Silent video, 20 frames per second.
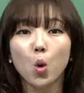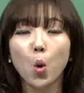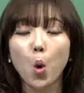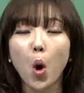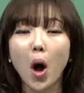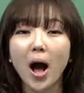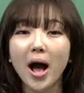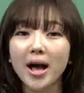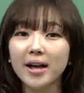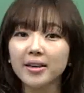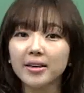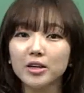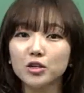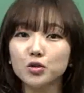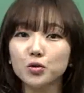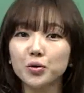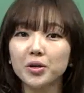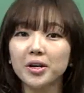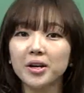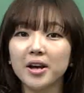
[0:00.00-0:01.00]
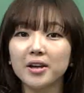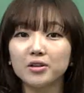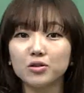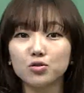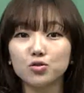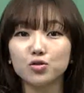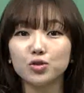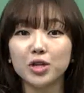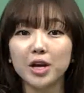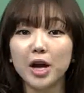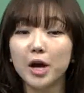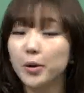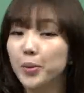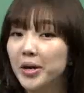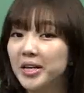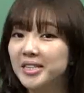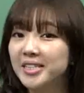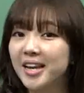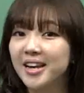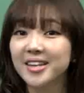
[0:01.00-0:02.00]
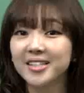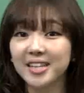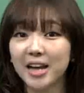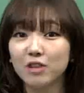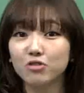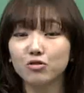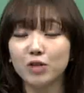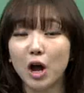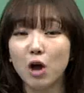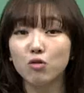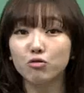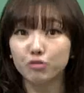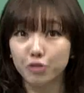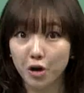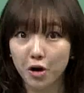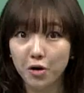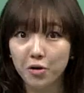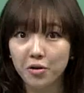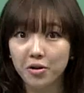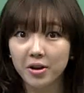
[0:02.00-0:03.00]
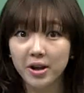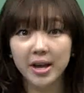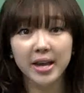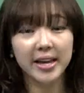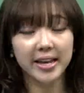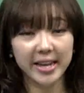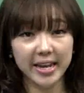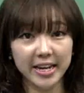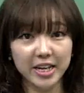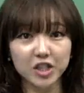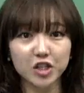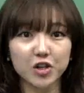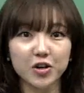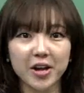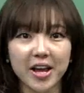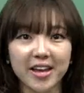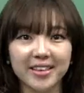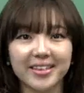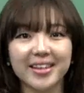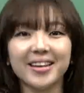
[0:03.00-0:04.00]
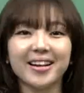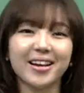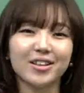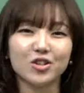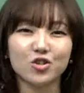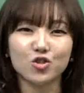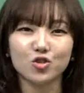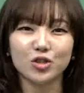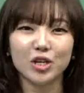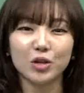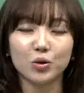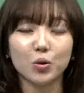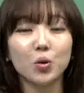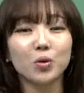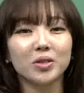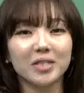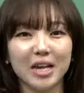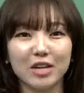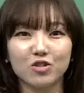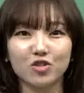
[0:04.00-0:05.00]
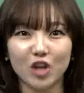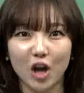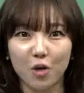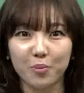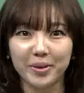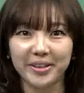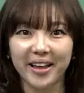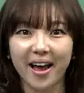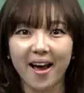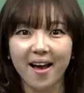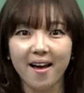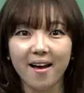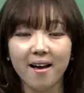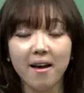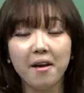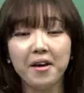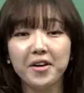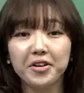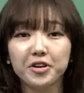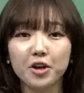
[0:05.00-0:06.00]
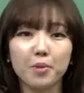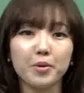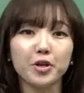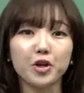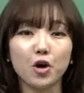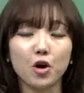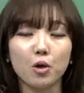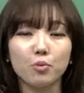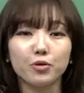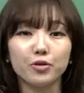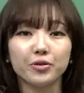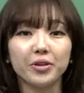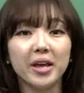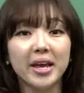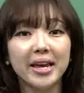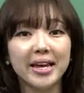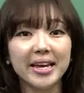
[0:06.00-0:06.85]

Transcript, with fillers: 과학기술이라는 주제가 굉장히 자주 나오고요. 인터넷이라는 주제도 자주 나옵니다. 그러면 여러분